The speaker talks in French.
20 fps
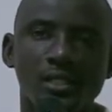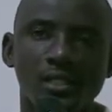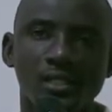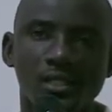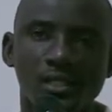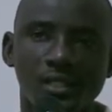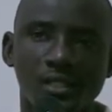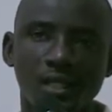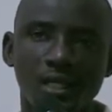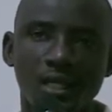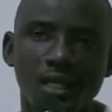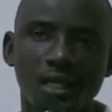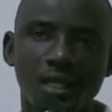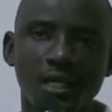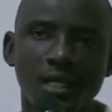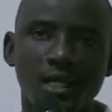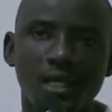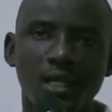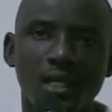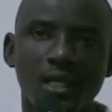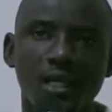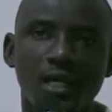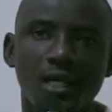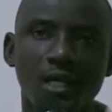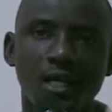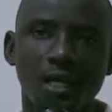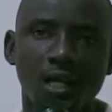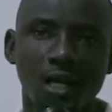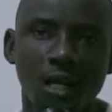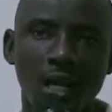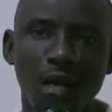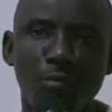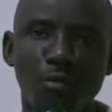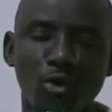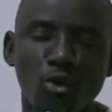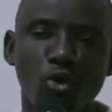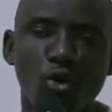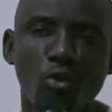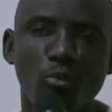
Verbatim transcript: c'est la bonne